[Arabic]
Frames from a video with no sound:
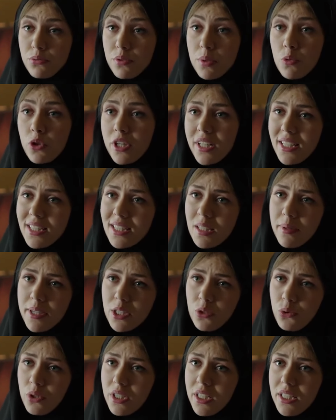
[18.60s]
فممكن انت
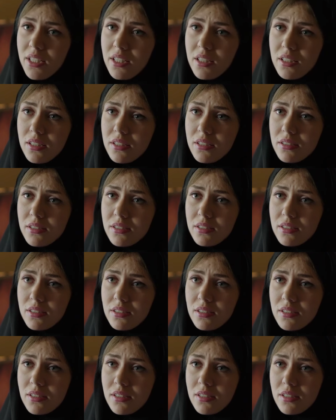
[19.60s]
بقى تقول لي
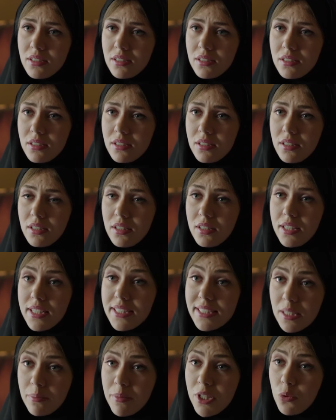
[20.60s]

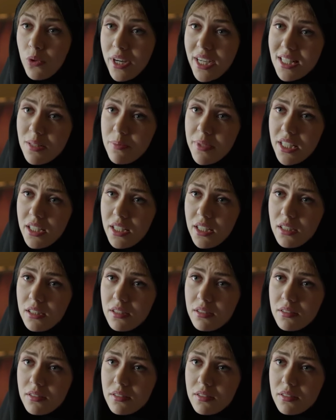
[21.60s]
انت مين وعايز مني ايه؟